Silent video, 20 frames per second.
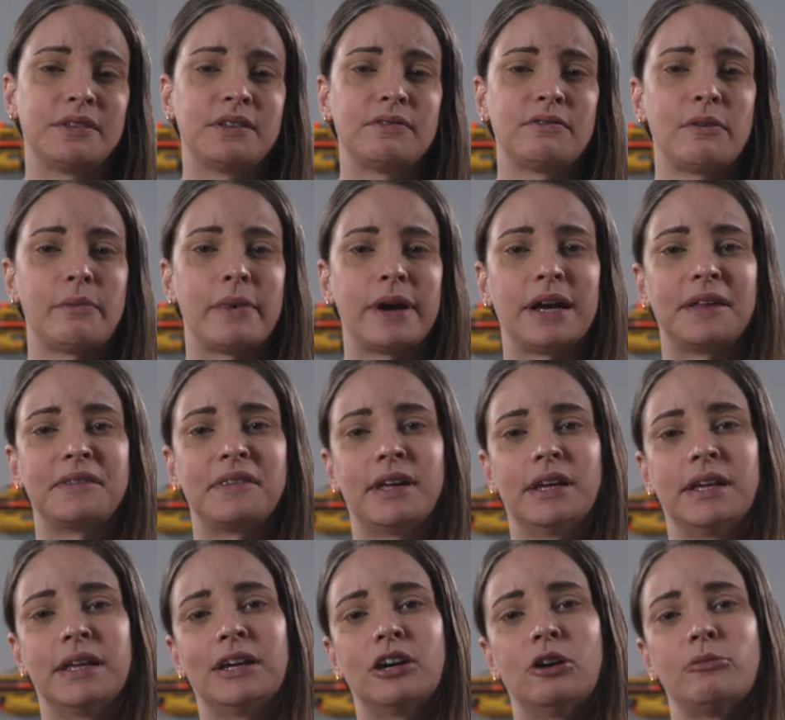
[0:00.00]
sind wir mal ganz
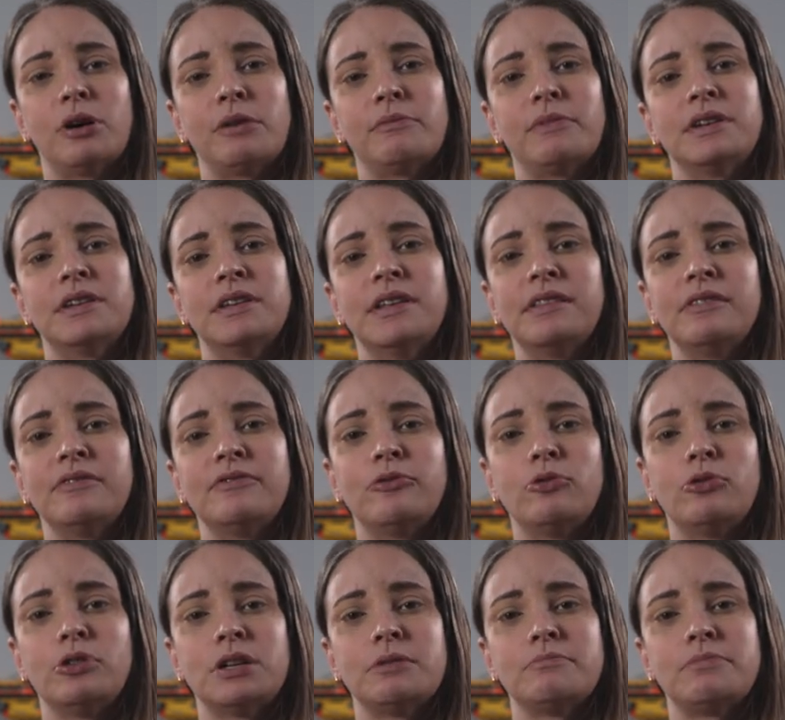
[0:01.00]
ehrlich, kaum hat man diese
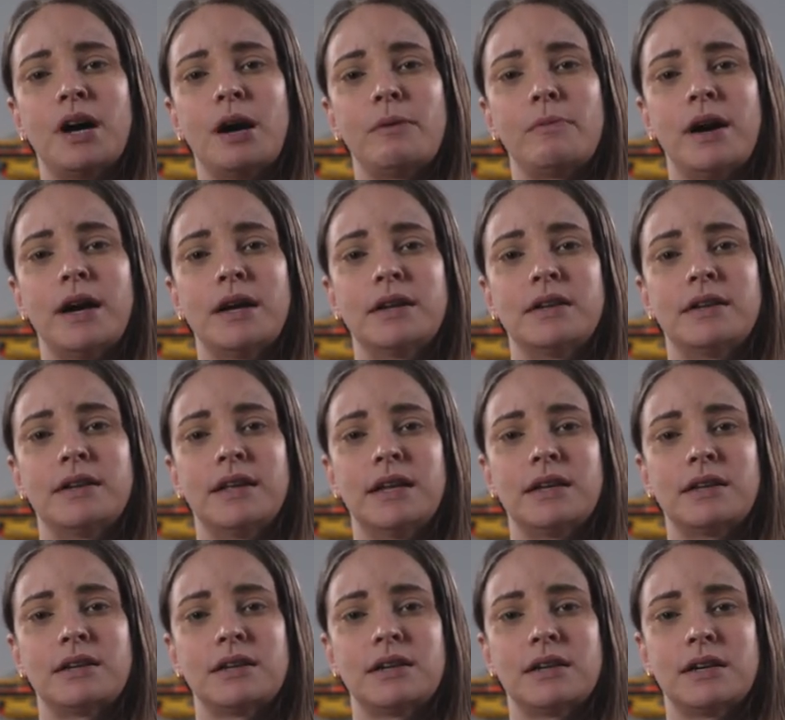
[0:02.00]
Folie ein paar Mal in den
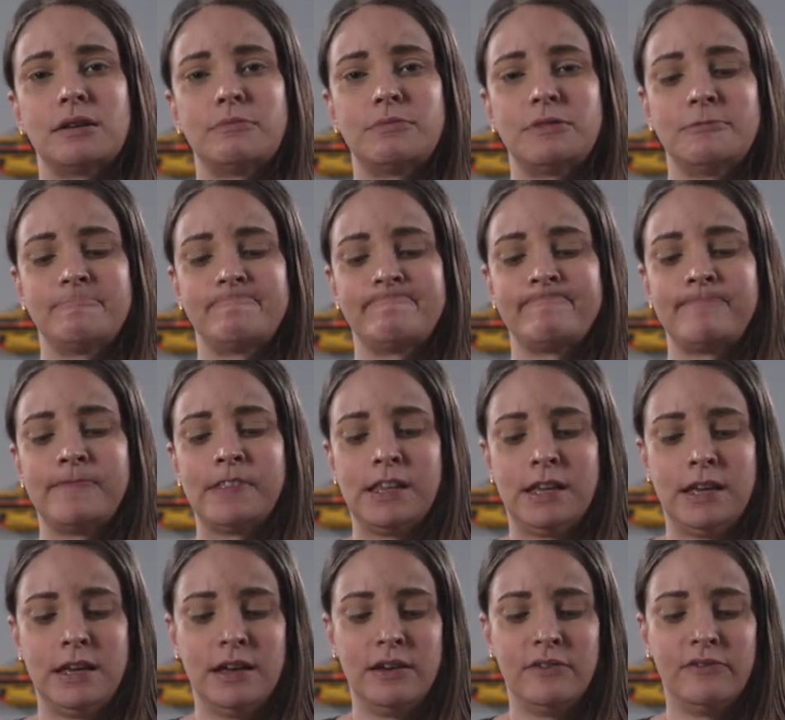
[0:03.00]
Händen gehabt,
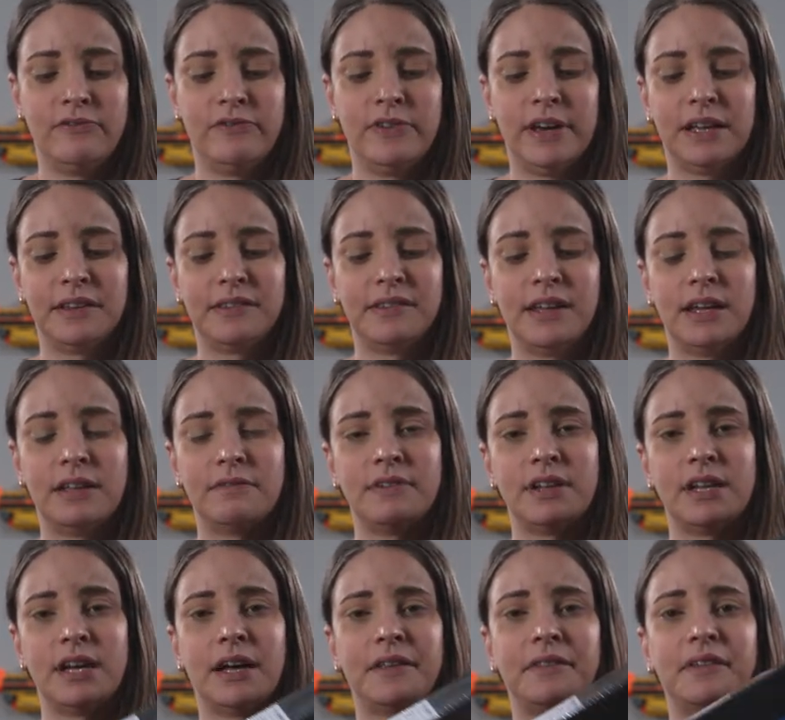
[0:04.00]
fängt sie
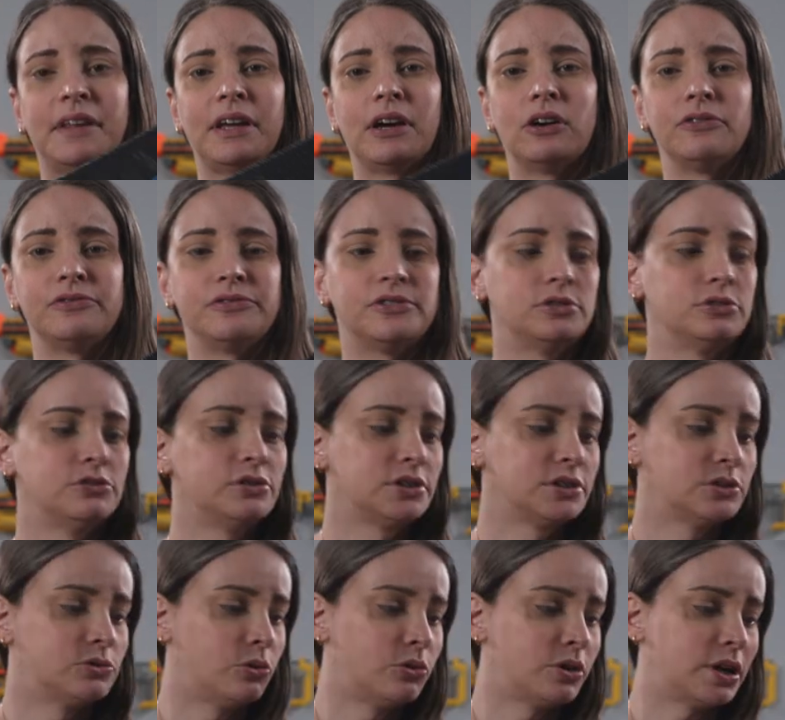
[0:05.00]
entweder an sich
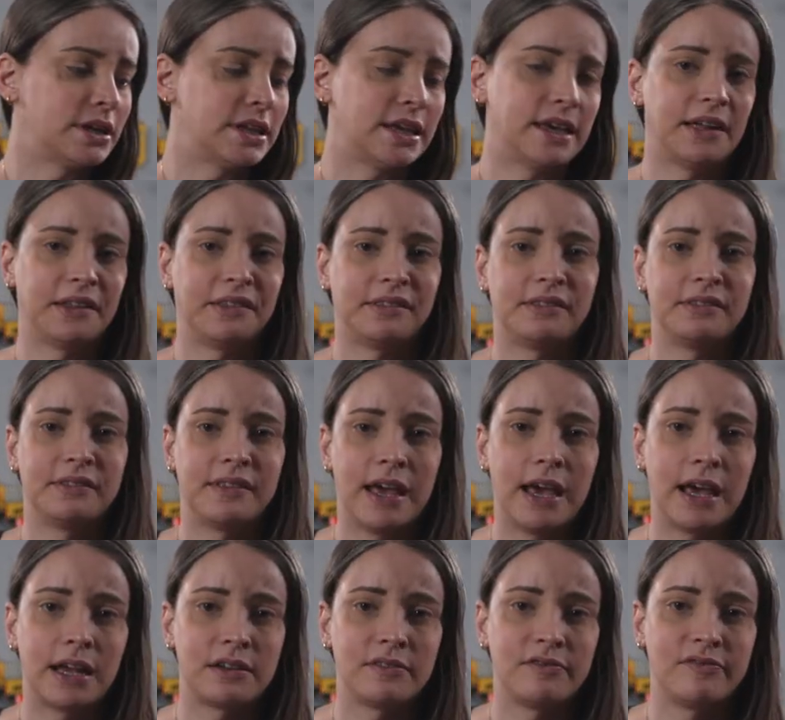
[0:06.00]
aufzulösen oder die ersten
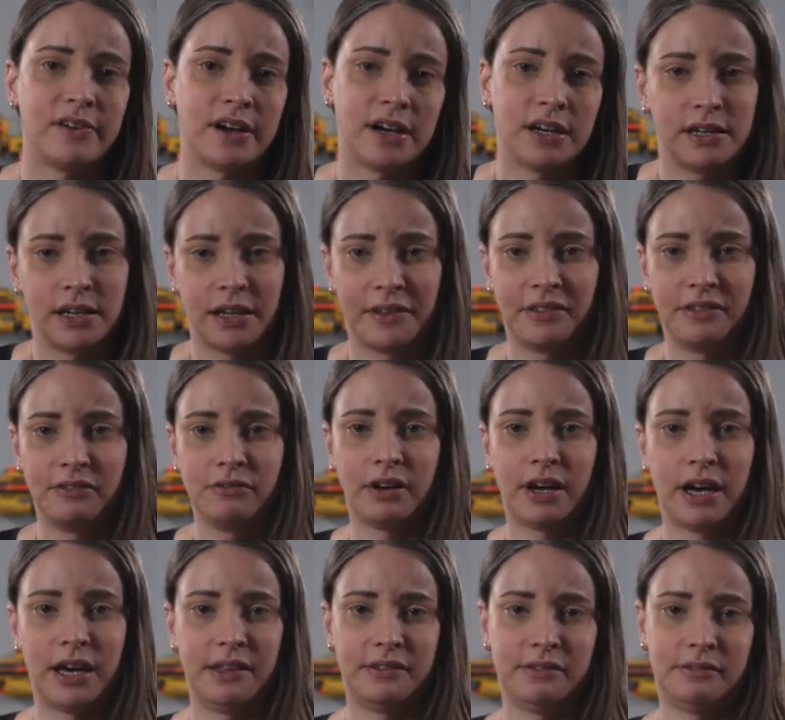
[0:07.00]
Nähte fangen an zu
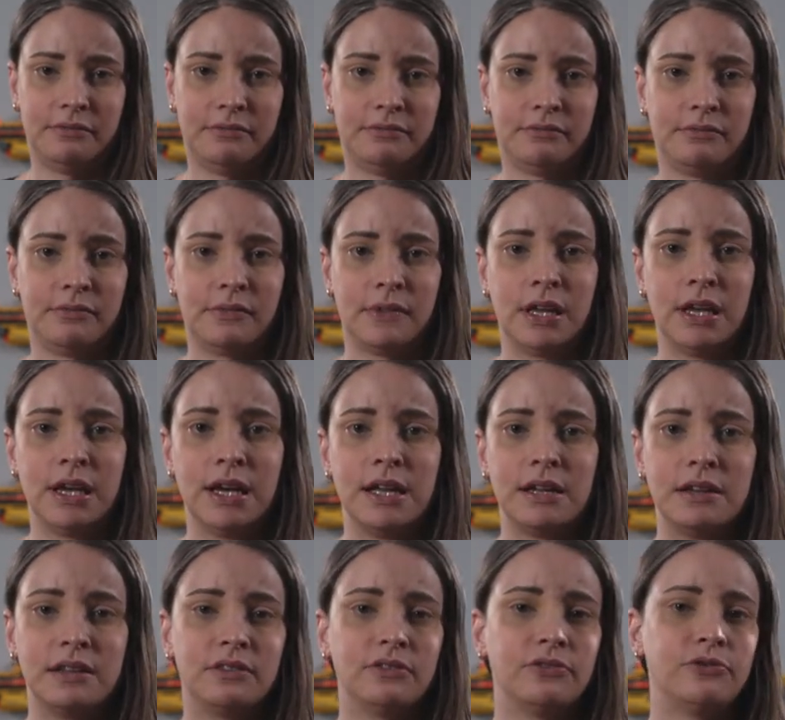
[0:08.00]
reißen.
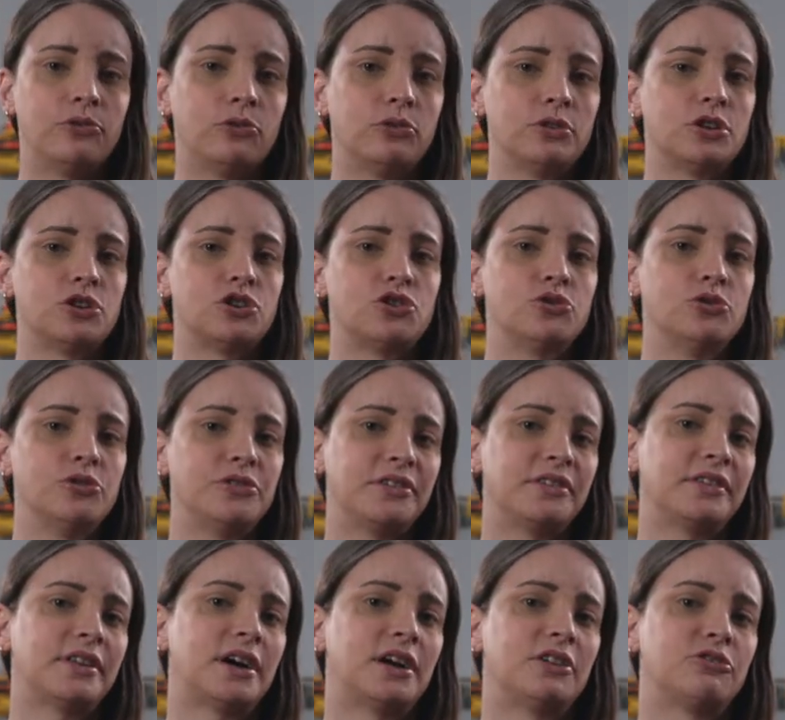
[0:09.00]
Diese Folie
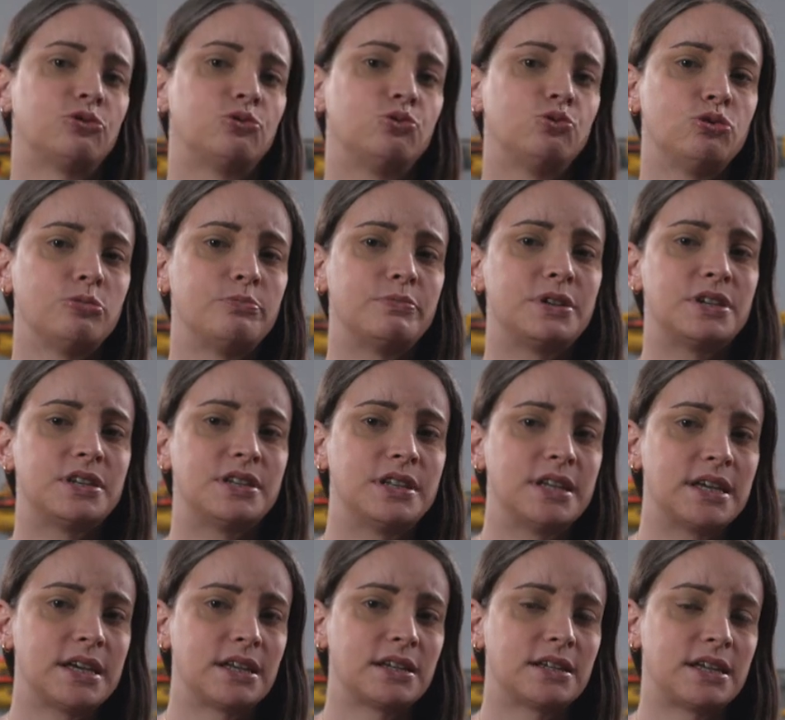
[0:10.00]
schützt also nur
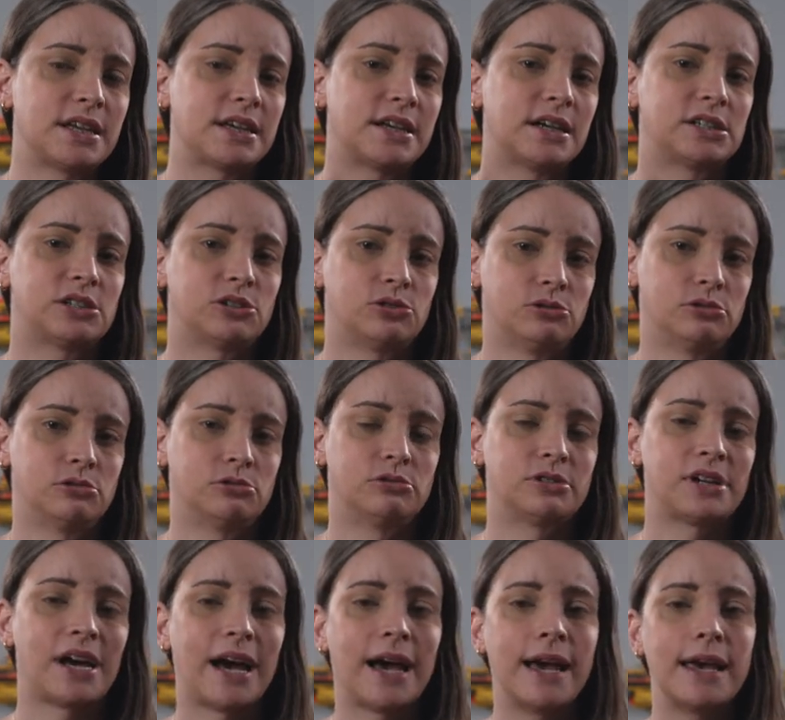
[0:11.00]
bedingt den Karton und
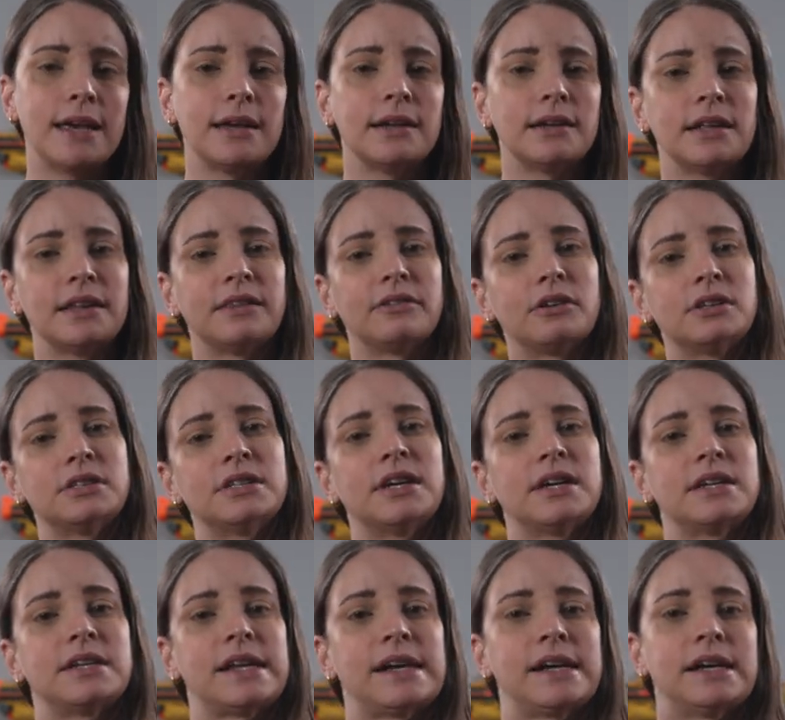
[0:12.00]
eigentlich sollte
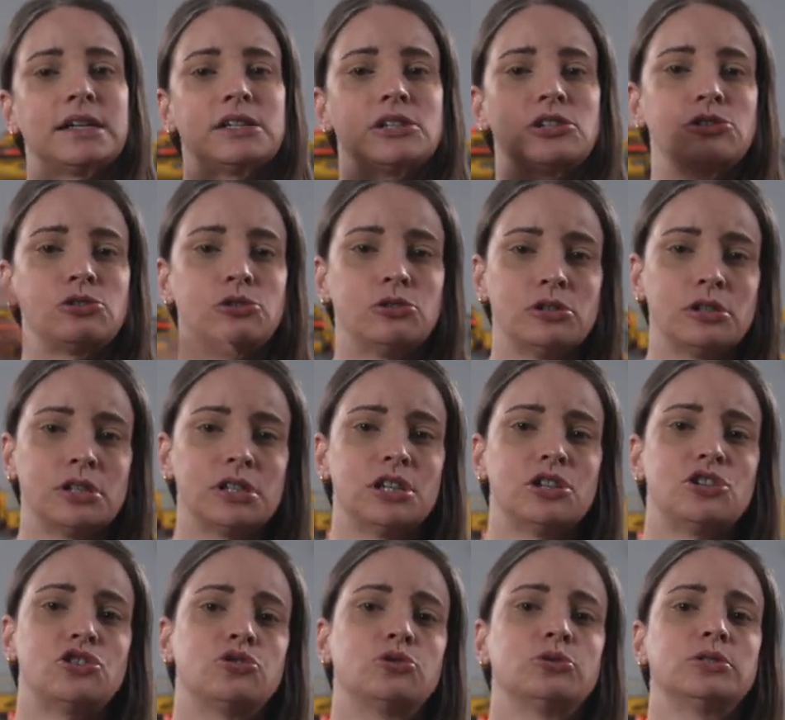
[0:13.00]
ja der Karton der
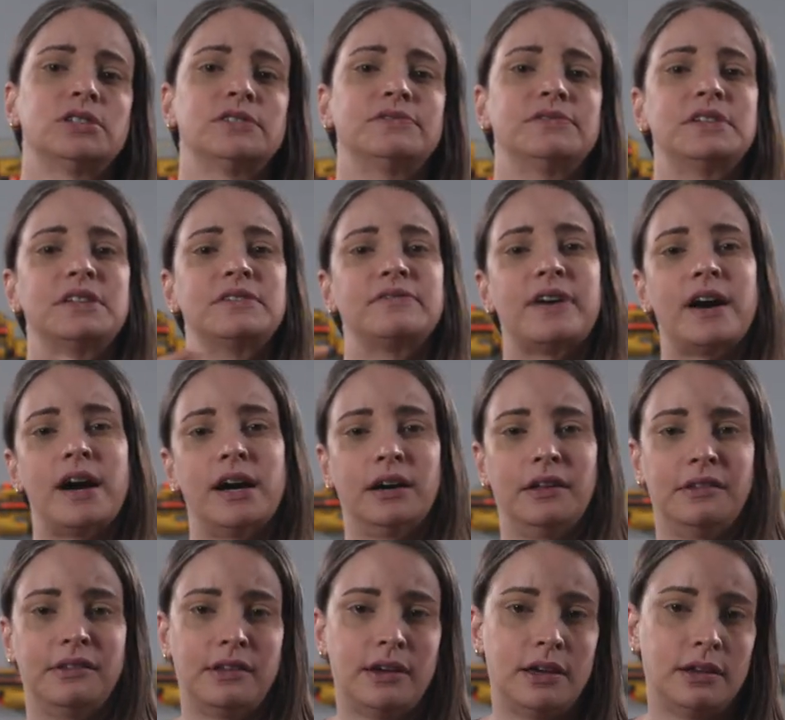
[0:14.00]
Schutz für die Ware
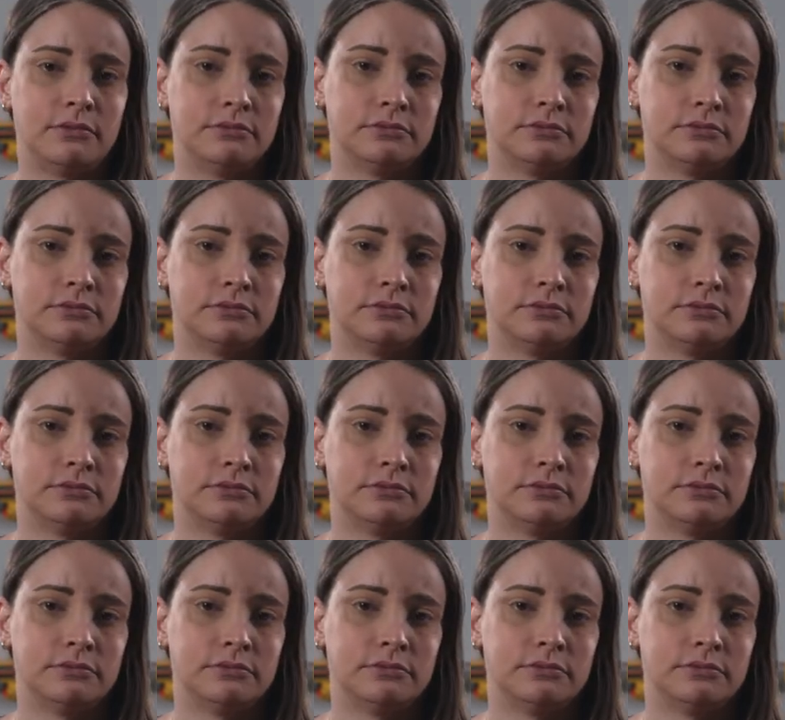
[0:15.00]
sein.